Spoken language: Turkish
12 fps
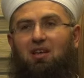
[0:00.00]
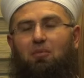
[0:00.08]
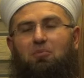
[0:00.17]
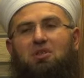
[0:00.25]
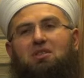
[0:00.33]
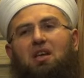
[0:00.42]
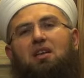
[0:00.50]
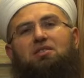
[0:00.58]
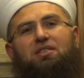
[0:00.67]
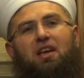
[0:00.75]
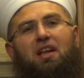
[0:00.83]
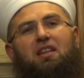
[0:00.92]
Biz de
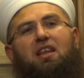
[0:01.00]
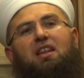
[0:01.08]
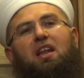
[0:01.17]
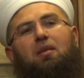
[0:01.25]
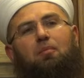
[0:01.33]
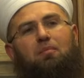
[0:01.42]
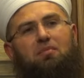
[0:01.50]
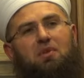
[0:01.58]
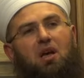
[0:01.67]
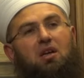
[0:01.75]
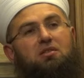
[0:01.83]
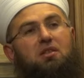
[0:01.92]
ziyaret edelim.
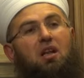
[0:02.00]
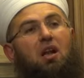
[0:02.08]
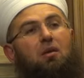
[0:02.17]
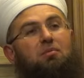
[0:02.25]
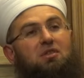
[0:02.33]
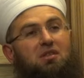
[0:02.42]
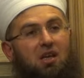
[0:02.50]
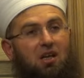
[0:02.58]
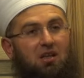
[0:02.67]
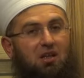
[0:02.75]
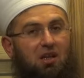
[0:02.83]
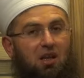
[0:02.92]
Hastalarımızı
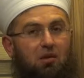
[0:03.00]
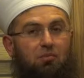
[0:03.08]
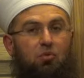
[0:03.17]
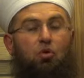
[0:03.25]
ziyaret edelim.